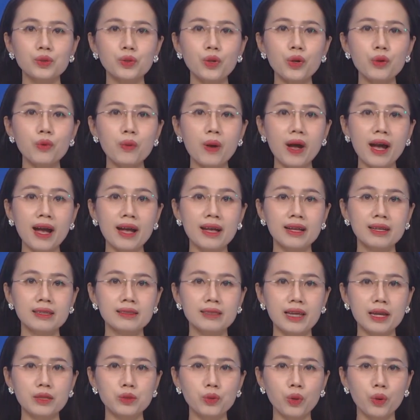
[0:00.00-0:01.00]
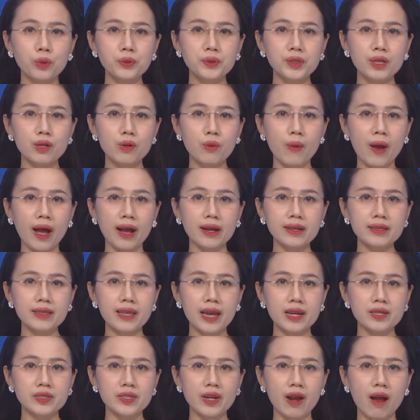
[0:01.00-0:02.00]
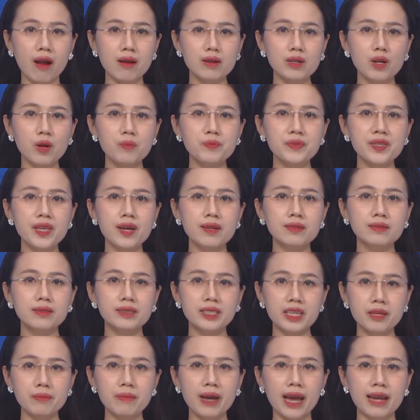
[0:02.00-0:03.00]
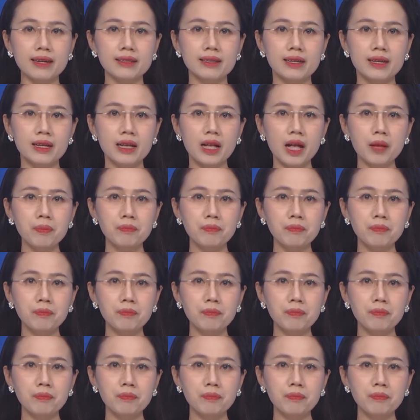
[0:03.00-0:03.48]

Tối qua, tại tổ tự quản nhà trọ công nhân Kim Anh,